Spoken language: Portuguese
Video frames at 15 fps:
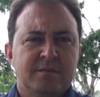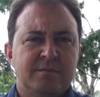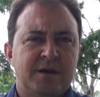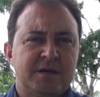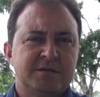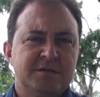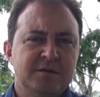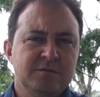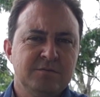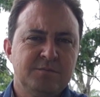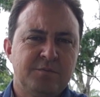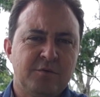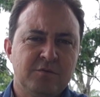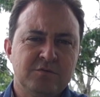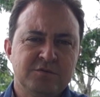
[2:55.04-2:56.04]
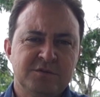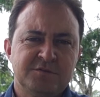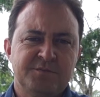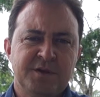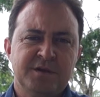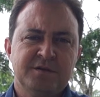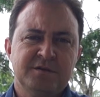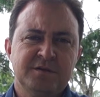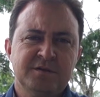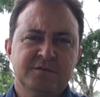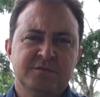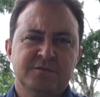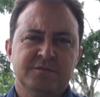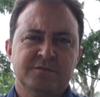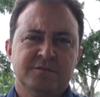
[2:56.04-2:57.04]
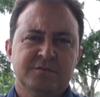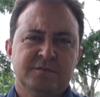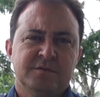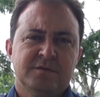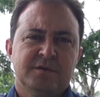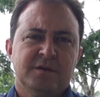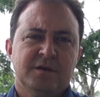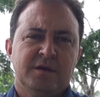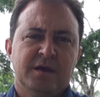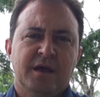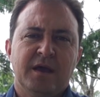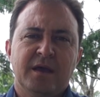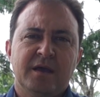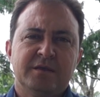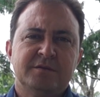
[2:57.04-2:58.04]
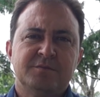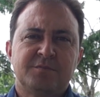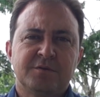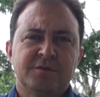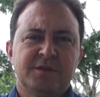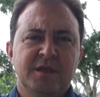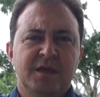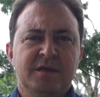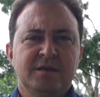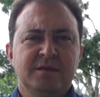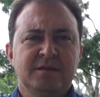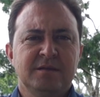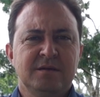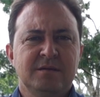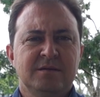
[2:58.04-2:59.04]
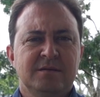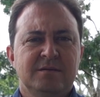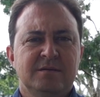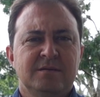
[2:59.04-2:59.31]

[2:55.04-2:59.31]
baixando um pouco o desperdício é, de proteína